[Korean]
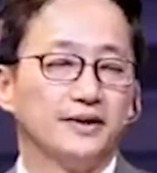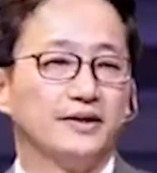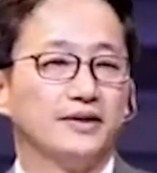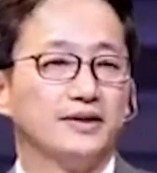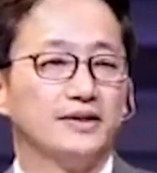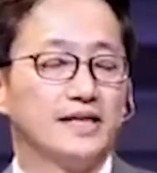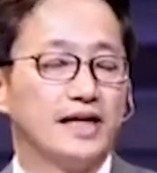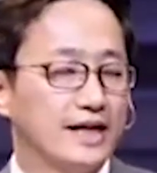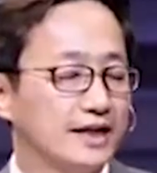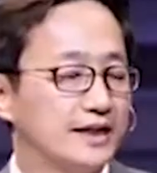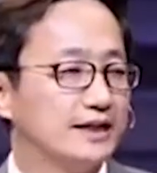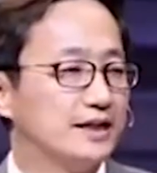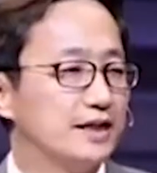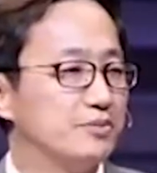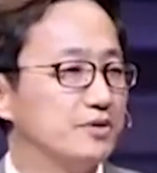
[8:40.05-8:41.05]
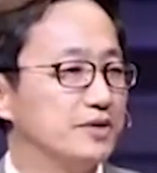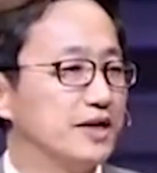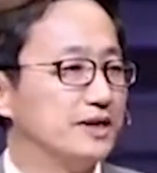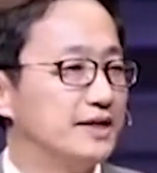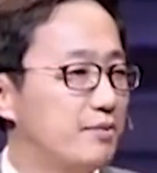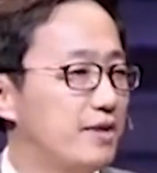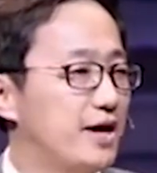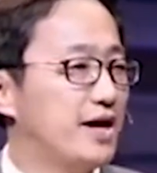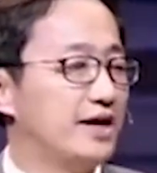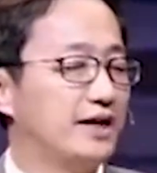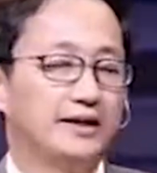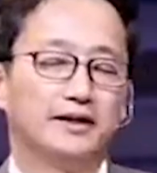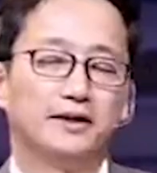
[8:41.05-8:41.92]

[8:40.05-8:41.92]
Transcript: 살아있기 때문에. 예배하기